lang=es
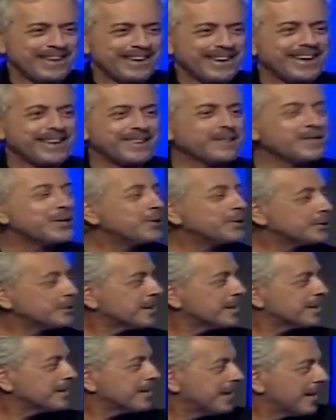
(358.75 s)

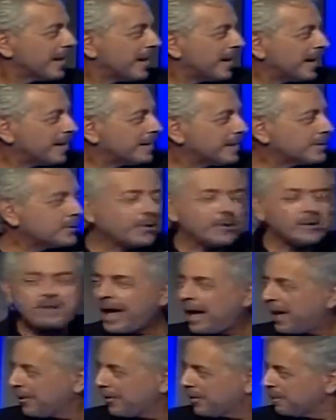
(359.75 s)
Entonces, este
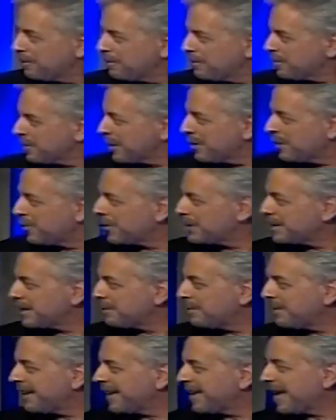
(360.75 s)
soldado
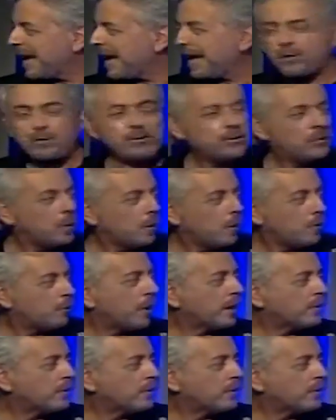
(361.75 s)
norteamericano, pues